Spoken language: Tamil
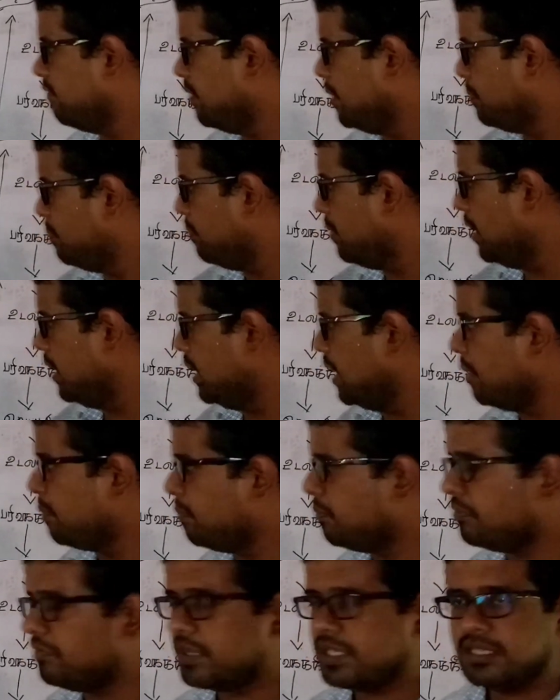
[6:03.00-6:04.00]
வெப்ப
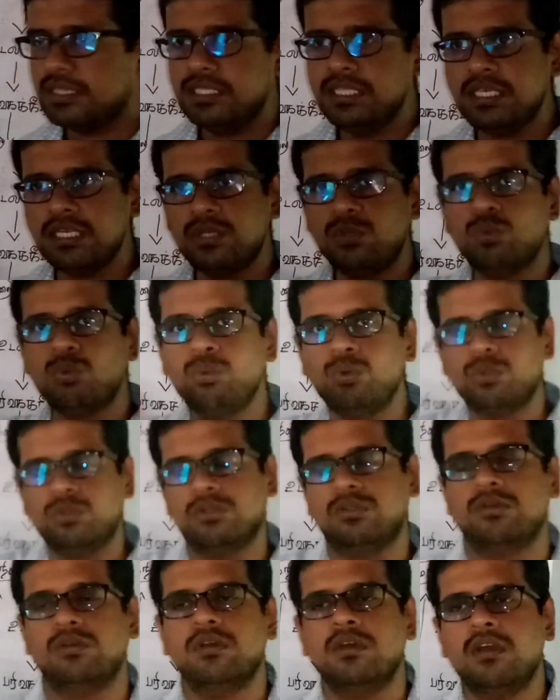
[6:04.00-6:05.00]
இழப்பு வந்து கூடுது
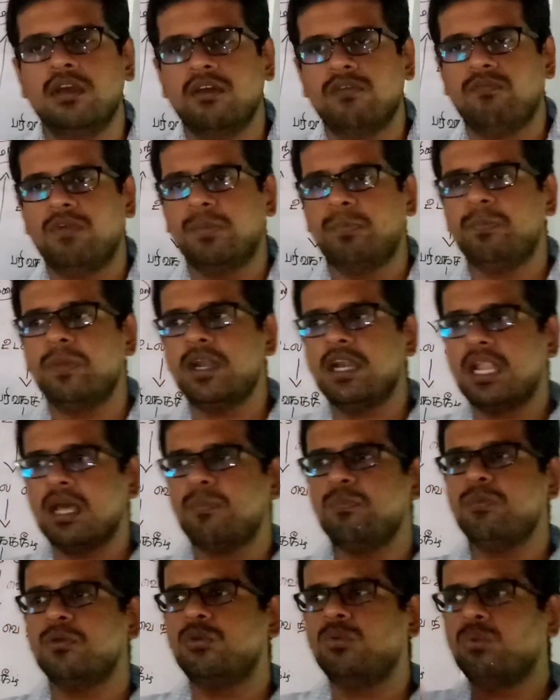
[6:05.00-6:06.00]
வெப்ப
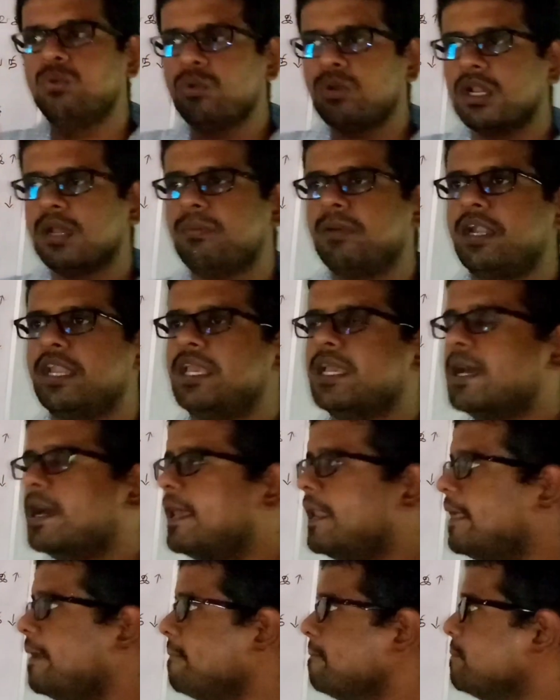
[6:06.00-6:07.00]
இழப்பு
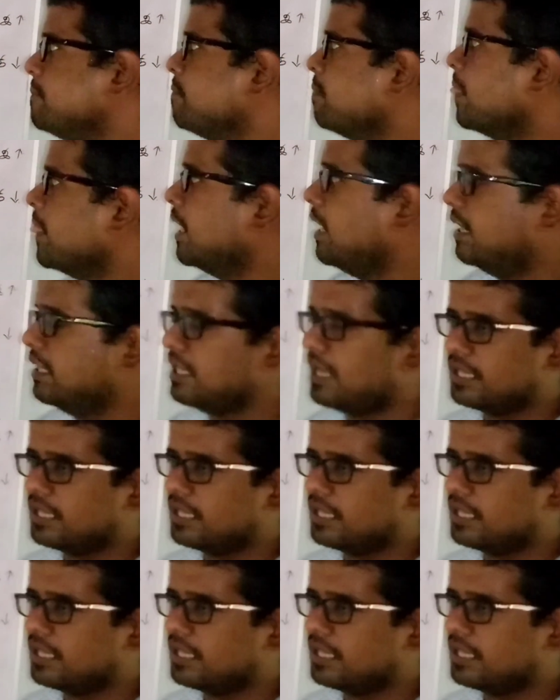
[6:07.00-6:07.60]
கூடுறபடியால் இந்த